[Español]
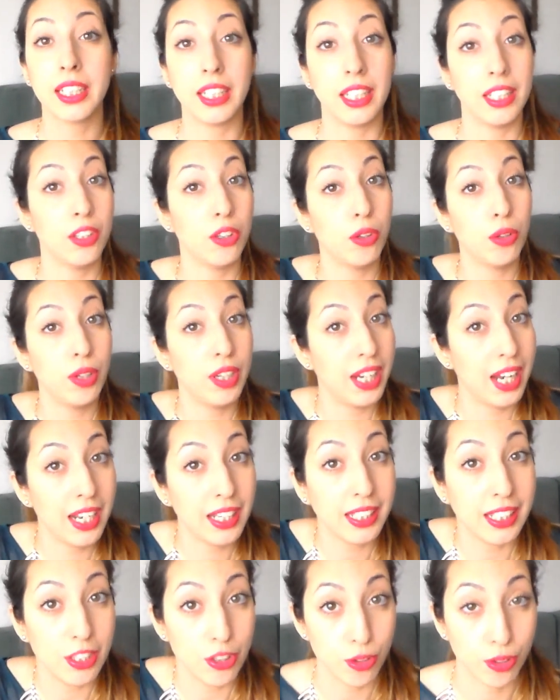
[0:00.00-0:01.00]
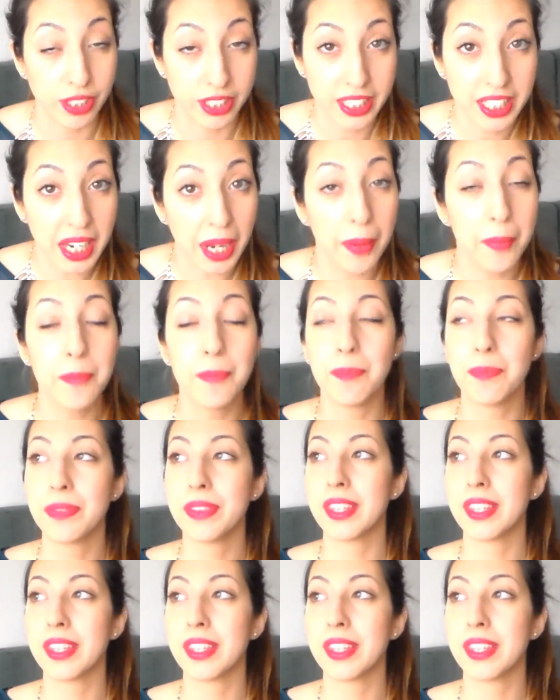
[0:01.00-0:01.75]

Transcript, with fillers: que no era el que yo quería.